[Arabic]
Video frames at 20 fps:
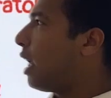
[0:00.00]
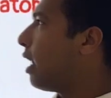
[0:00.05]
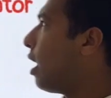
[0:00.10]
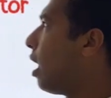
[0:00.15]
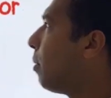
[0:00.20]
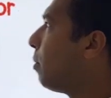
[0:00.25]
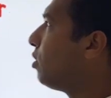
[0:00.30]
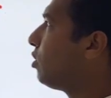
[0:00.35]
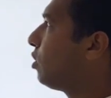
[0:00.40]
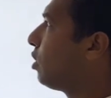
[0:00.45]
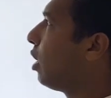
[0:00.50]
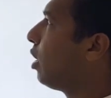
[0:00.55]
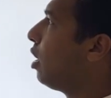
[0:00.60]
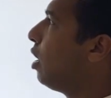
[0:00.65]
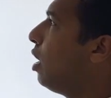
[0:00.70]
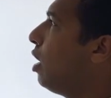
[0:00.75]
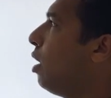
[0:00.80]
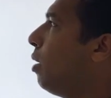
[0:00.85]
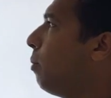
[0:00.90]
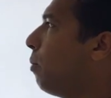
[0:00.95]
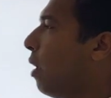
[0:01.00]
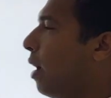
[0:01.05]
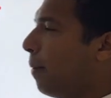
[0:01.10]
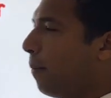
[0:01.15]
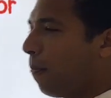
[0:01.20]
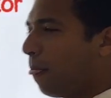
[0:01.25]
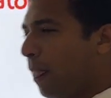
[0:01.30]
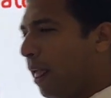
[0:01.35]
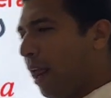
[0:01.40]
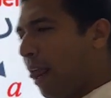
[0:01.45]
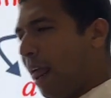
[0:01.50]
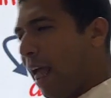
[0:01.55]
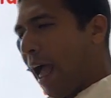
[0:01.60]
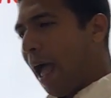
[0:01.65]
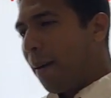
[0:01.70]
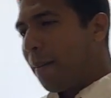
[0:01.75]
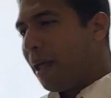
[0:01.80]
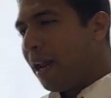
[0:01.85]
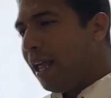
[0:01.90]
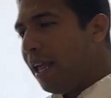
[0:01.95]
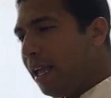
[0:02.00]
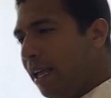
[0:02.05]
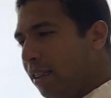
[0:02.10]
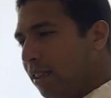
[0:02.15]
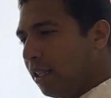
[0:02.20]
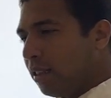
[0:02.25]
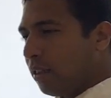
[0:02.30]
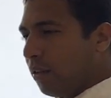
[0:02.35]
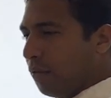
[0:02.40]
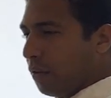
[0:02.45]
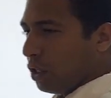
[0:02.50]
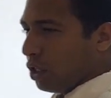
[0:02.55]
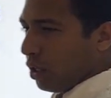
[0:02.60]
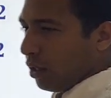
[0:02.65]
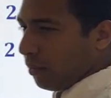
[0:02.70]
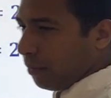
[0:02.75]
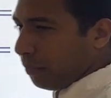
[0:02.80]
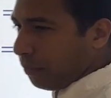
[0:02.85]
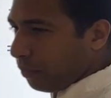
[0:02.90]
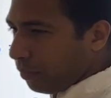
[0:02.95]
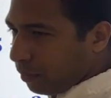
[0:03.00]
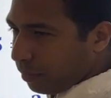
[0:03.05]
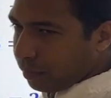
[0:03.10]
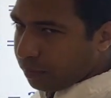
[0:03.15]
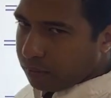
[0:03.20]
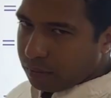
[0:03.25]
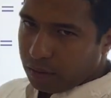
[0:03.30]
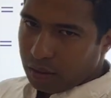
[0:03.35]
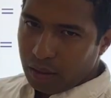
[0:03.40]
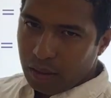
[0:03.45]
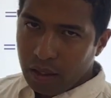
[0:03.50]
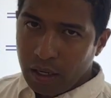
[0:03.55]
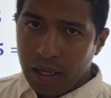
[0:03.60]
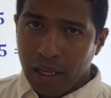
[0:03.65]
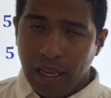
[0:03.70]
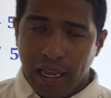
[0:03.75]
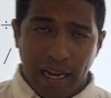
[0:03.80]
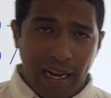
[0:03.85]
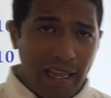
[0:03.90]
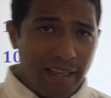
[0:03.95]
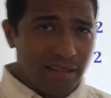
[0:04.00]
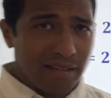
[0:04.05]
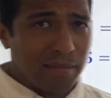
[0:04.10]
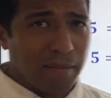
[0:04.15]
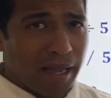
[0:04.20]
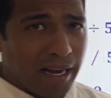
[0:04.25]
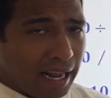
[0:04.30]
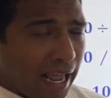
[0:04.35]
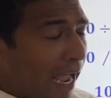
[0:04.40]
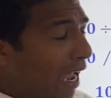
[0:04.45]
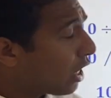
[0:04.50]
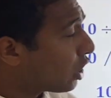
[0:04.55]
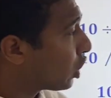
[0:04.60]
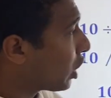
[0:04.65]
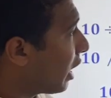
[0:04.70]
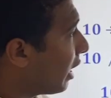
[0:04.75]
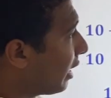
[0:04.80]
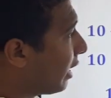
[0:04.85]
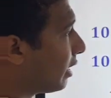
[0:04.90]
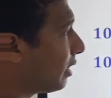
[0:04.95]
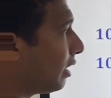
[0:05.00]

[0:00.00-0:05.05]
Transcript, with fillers: تاني يا مستر مهم عمليه الديفيجن القسمه ليها اشكال